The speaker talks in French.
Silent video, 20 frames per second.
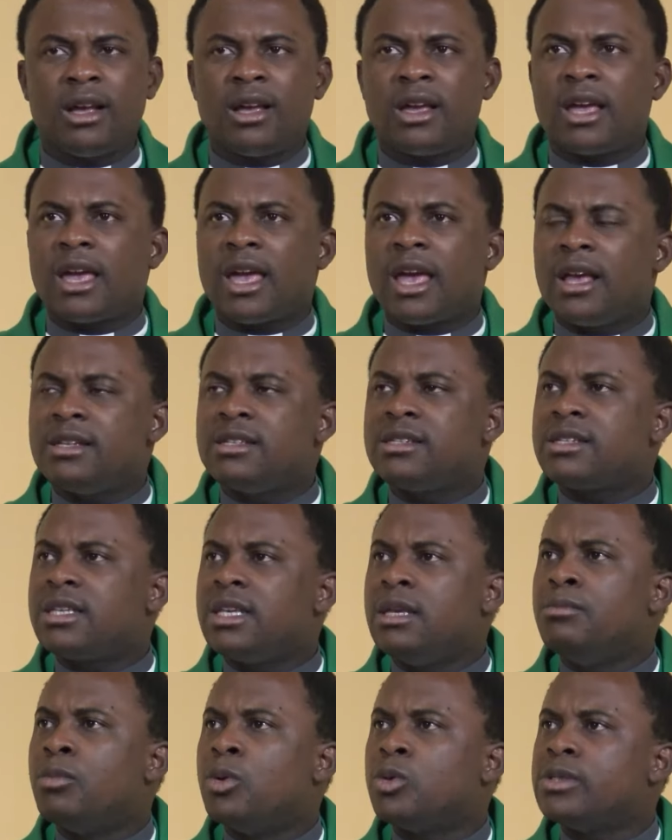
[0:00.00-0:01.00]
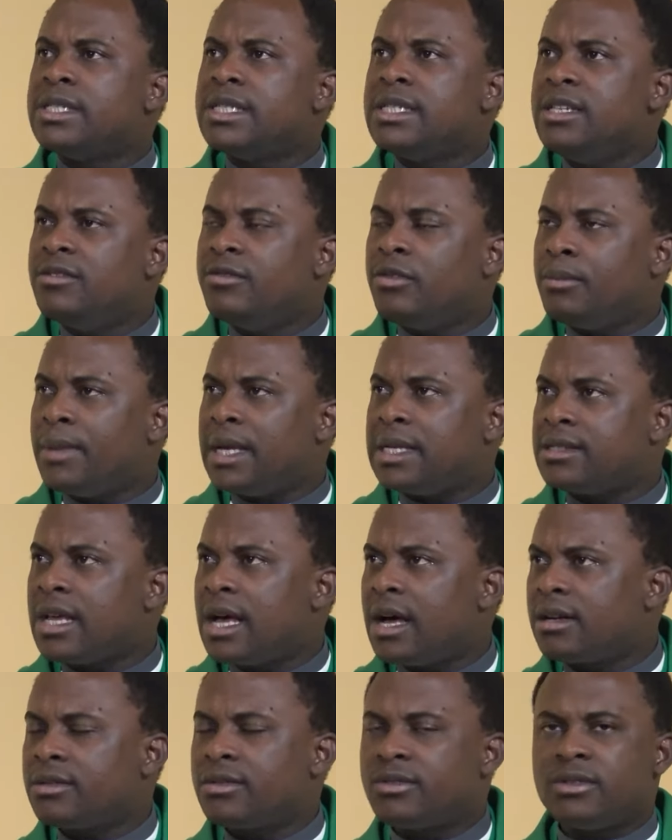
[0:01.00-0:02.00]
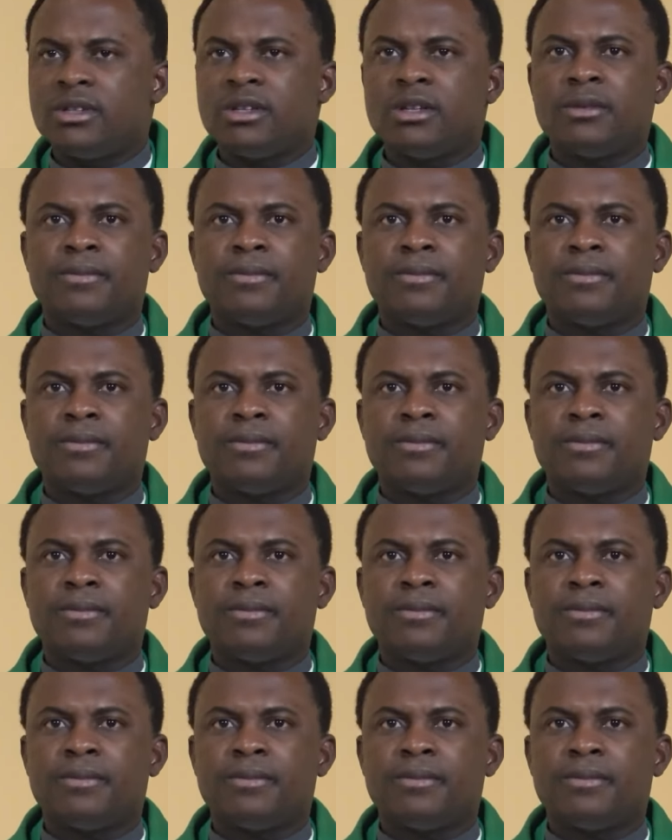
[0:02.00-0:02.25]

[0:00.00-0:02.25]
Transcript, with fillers: Qu'est-ce qui motive mes actes